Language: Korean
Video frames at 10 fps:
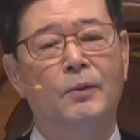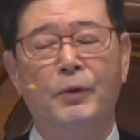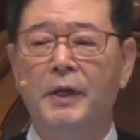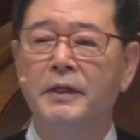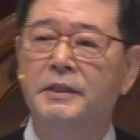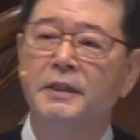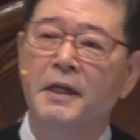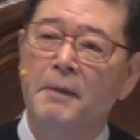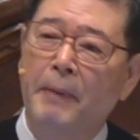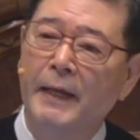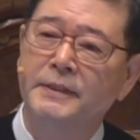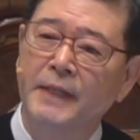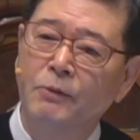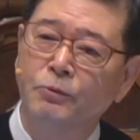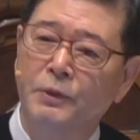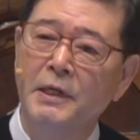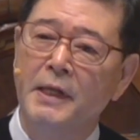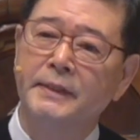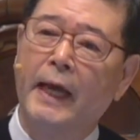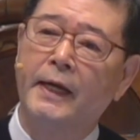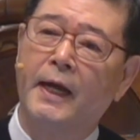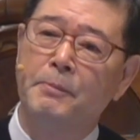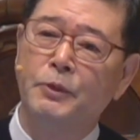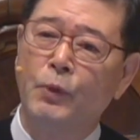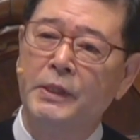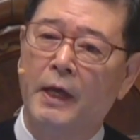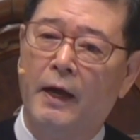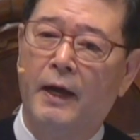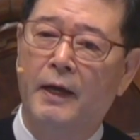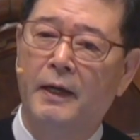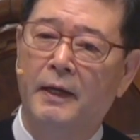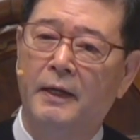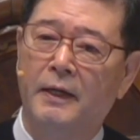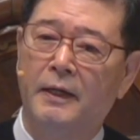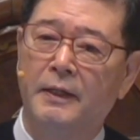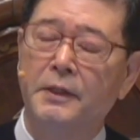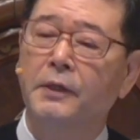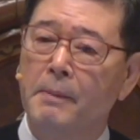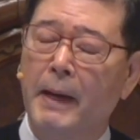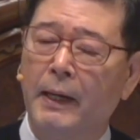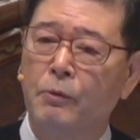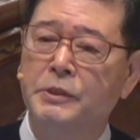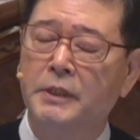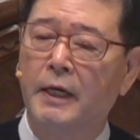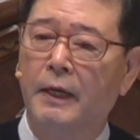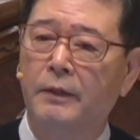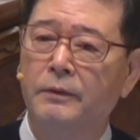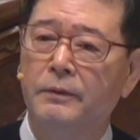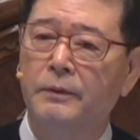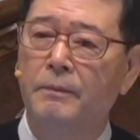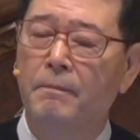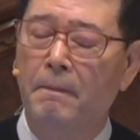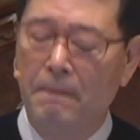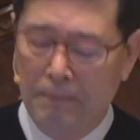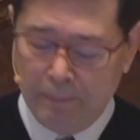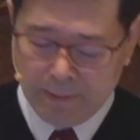우리는 그 발자국을 따라가면 된다. 이렇게 말하고 있잖아요. 음?